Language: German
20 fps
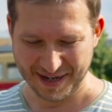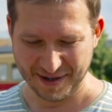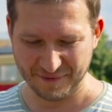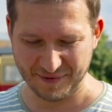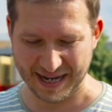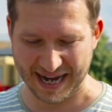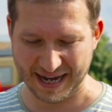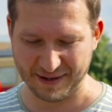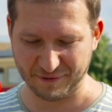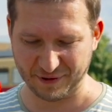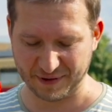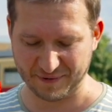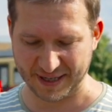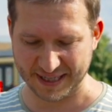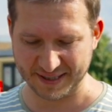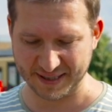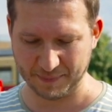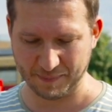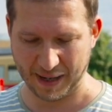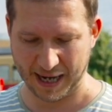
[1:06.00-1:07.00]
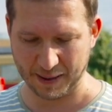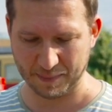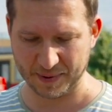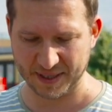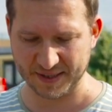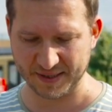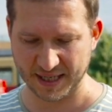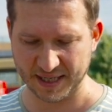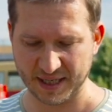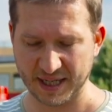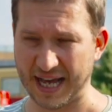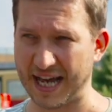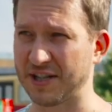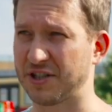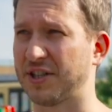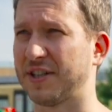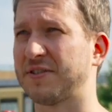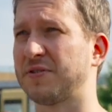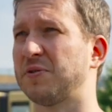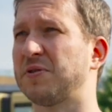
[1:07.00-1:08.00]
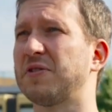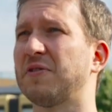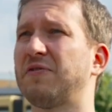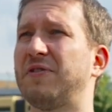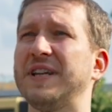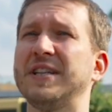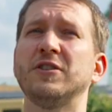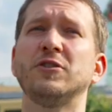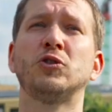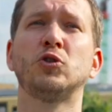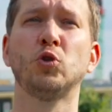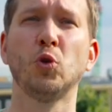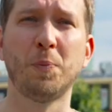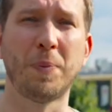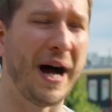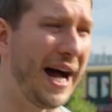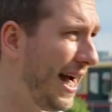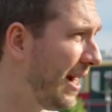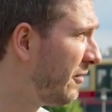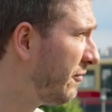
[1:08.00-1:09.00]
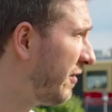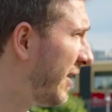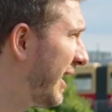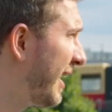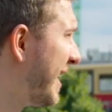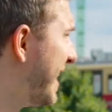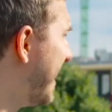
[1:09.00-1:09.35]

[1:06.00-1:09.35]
Wie einfach war es, die Parkplätze an der Ladestation zu finden? Super einfach.